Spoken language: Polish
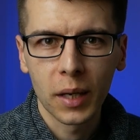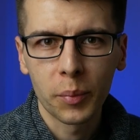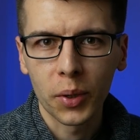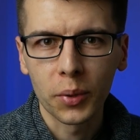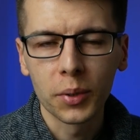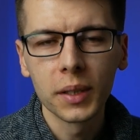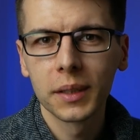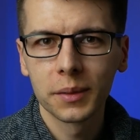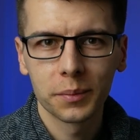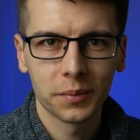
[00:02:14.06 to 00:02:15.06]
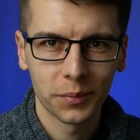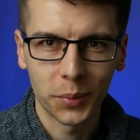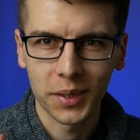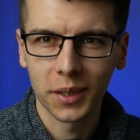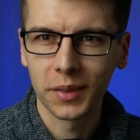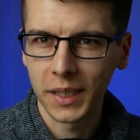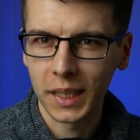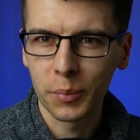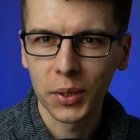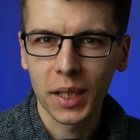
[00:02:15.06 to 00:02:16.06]
na polu.
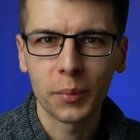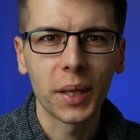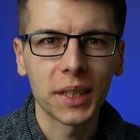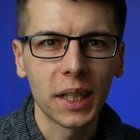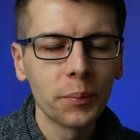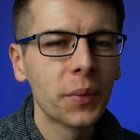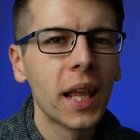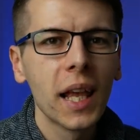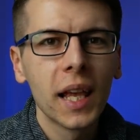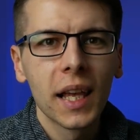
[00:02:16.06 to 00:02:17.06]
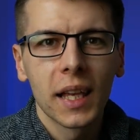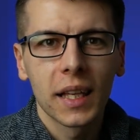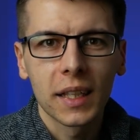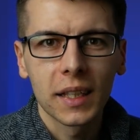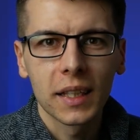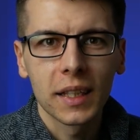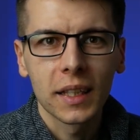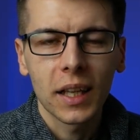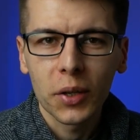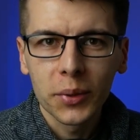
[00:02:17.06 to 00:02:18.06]
Pozdrowienia dla Podkarpacia.
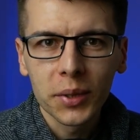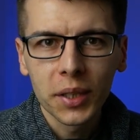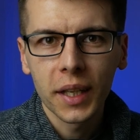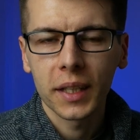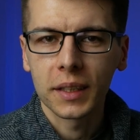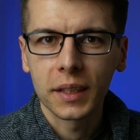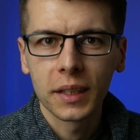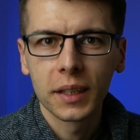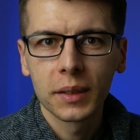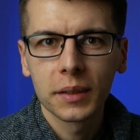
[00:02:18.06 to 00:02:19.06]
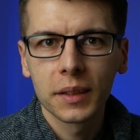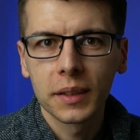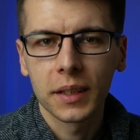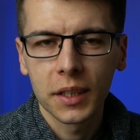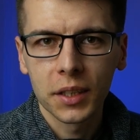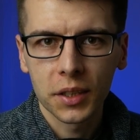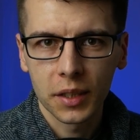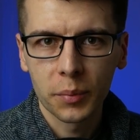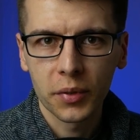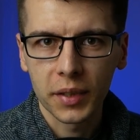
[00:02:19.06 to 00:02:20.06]
Otóż nie,
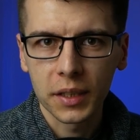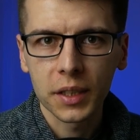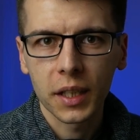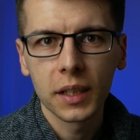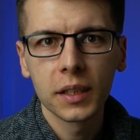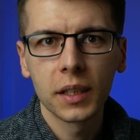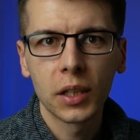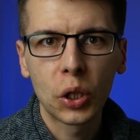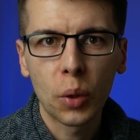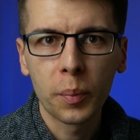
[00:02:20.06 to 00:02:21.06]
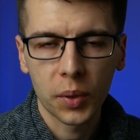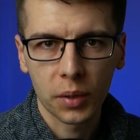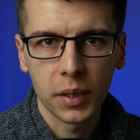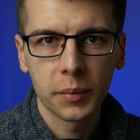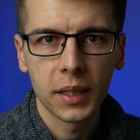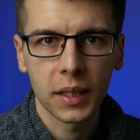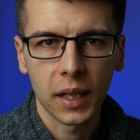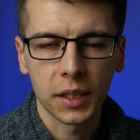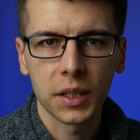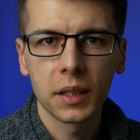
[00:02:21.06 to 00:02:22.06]
zanieczyszczone powietrze to problem
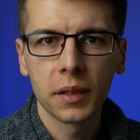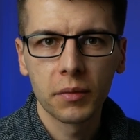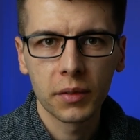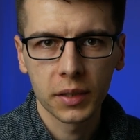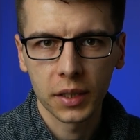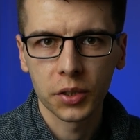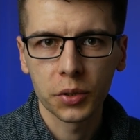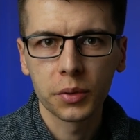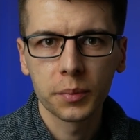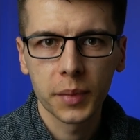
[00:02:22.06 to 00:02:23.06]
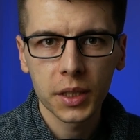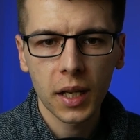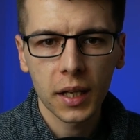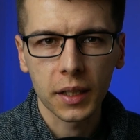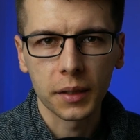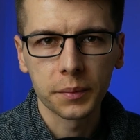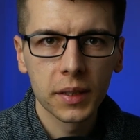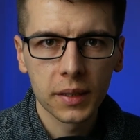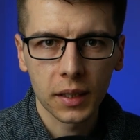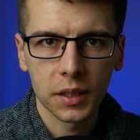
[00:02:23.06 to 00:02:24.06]
także we wnętrzu mieszkania.
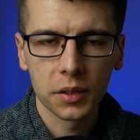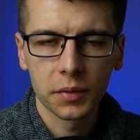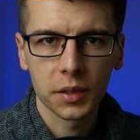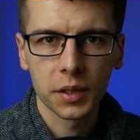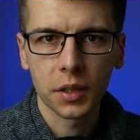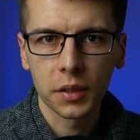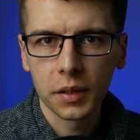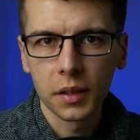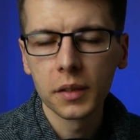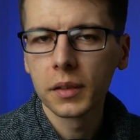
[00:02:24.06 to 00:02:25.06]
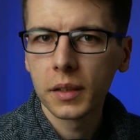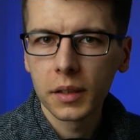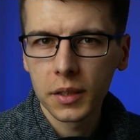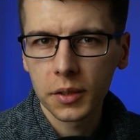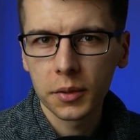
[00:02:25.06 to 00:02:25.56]
Wystarczy otworzyć okno i co